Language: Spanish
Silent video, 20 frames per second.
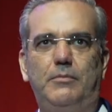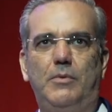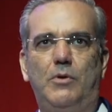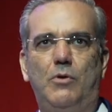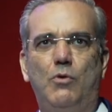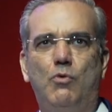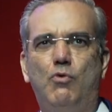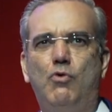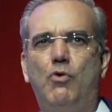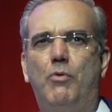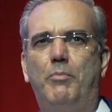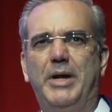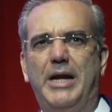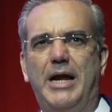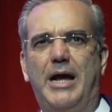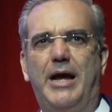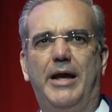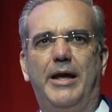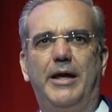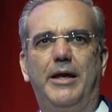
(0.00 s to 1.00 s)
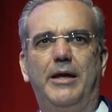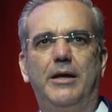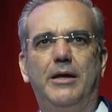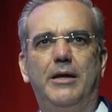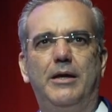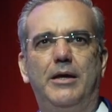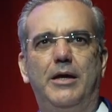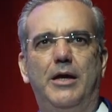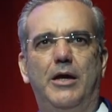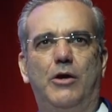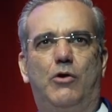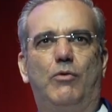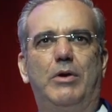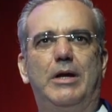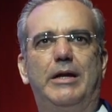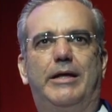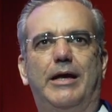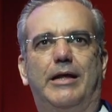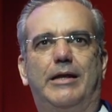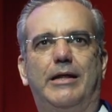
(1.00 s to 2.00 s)
Un homenaje con
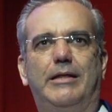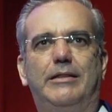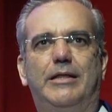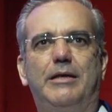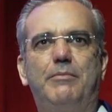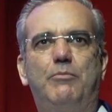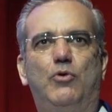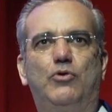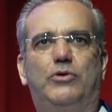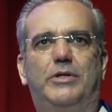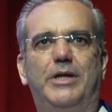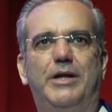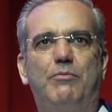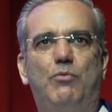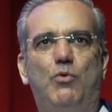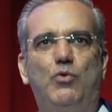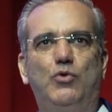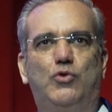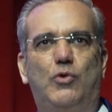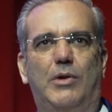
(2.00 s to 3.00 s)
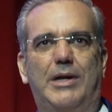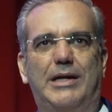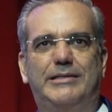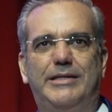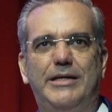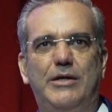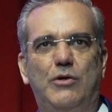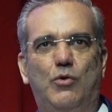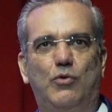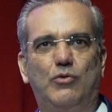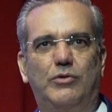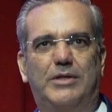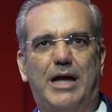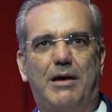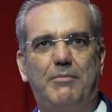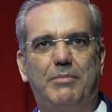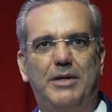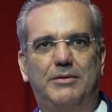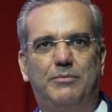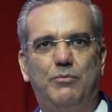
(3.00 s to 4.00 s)
el que rendimos tributo a las
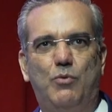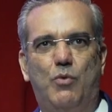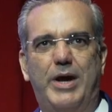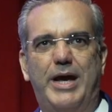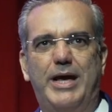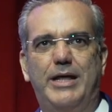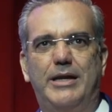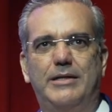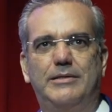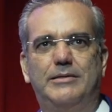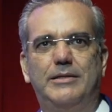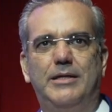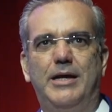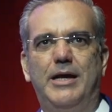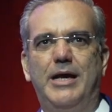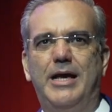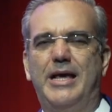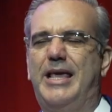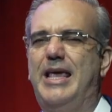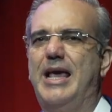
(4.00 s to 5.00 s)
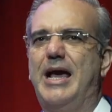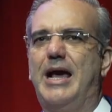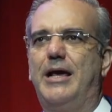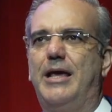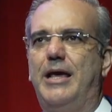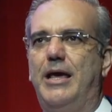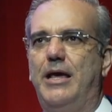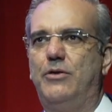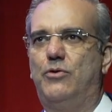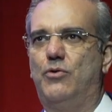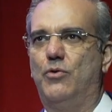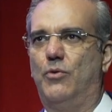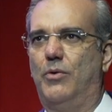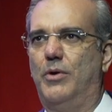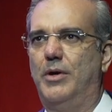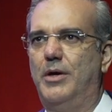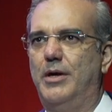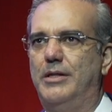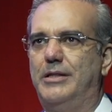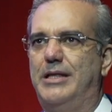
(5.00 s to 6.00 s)
incontables mujeres que han hecho
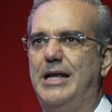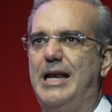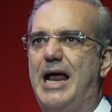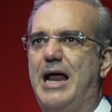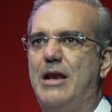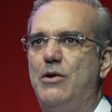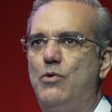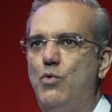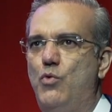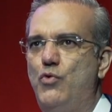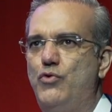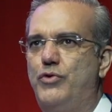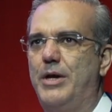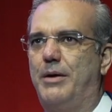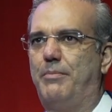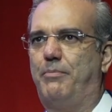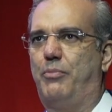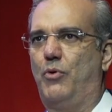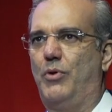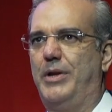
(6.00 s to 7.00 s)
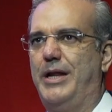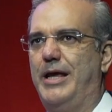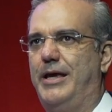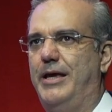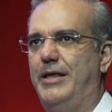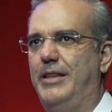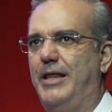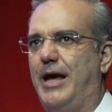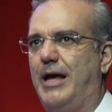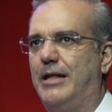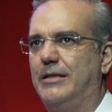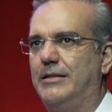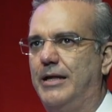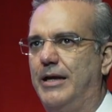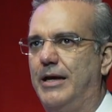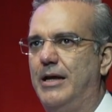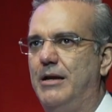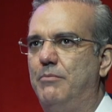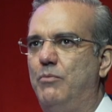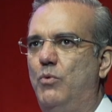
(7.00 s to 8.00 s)
de la lucha por la equidad
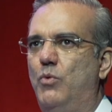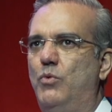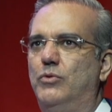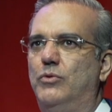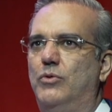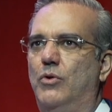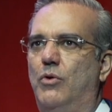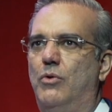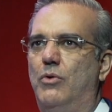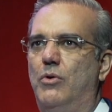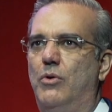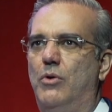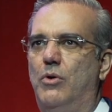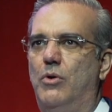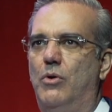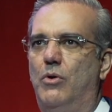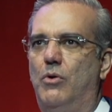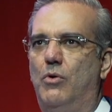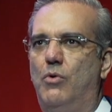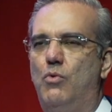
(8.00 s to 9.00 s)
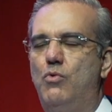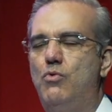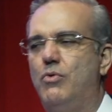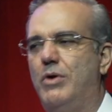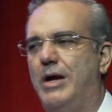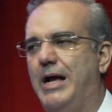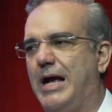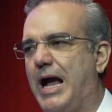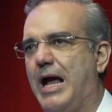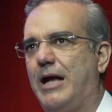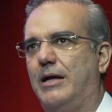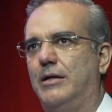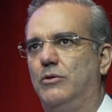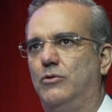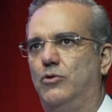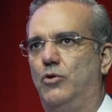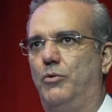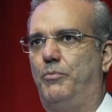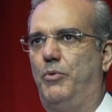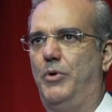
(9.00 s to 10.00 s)
en el mundo un
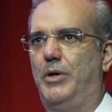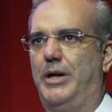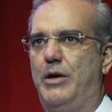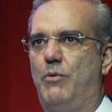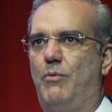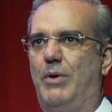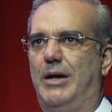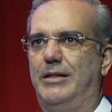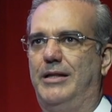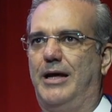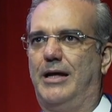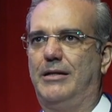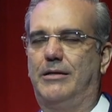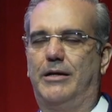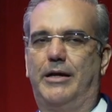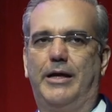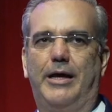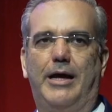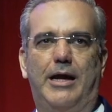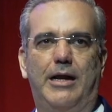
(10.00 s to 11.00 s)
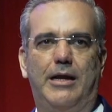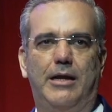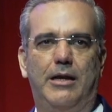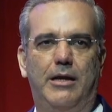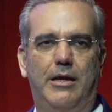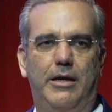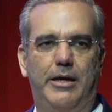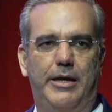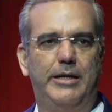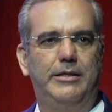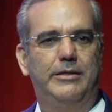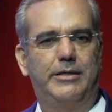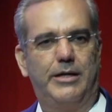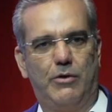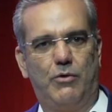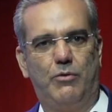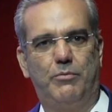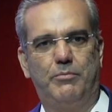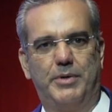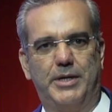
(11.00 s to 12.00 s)
canto por la igualdad real entre
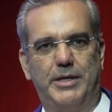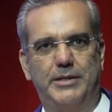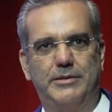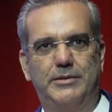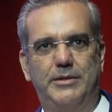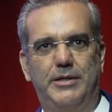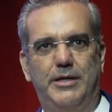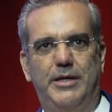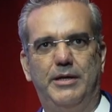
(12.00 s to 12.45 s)
hombres y